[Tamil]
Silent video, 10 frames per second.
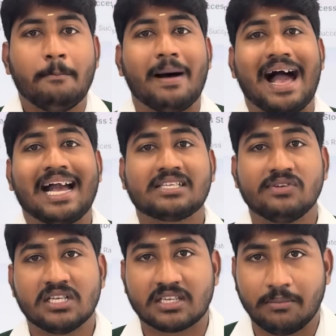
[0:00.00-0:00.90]
மேக்ஸ்
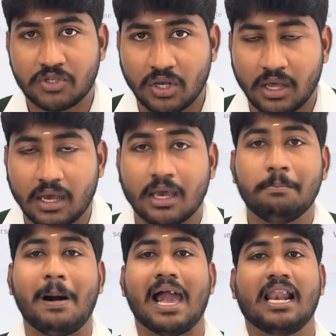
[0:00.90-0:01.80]
ஃபிசிக்ஸ் கெமிஸ்ட்ரிக்கு இருக்குது
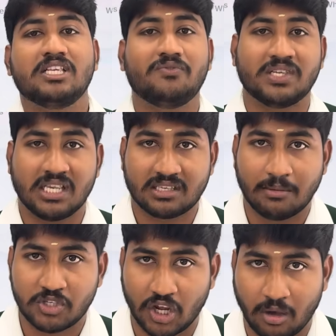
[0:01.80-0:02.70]
பயாலஜி ஃபிசிக்ஸ்
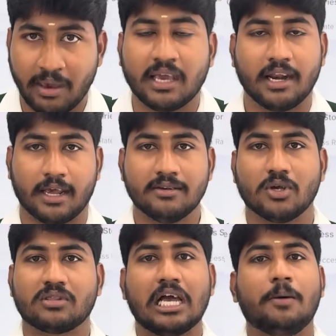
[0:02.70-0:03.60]
கெமிஸ்ட்ரிக்குமே இருக்குது ஸோ
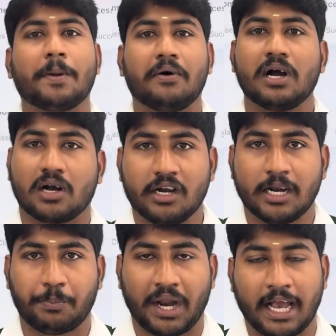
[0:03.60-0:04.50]
தேவைப்படுறவங்க
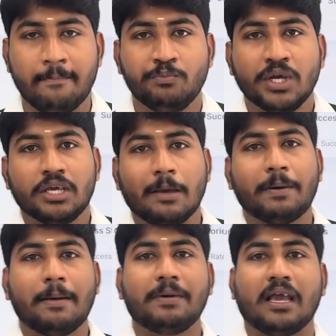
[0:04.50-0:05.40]
காண்டாக்ட் பண்ணுங்கள் இப்போ
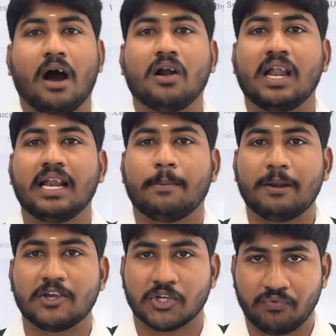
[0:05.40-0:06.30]
எப்படி ஆன்லைனில்
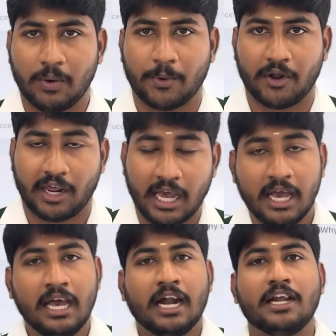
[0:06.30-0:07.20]
அப்ளிகேஷன் ஃபில் பண்ணுங்கிற
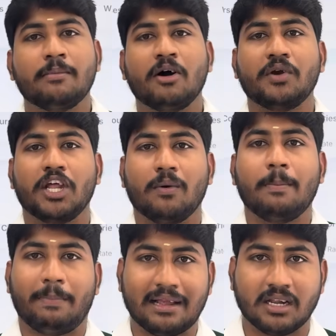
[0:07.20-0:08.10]
டெமோ வீடியோவை
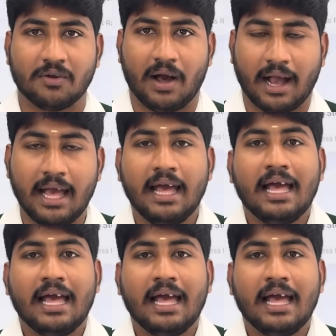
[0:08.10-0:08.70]
பார்த்துட்டு வாங்க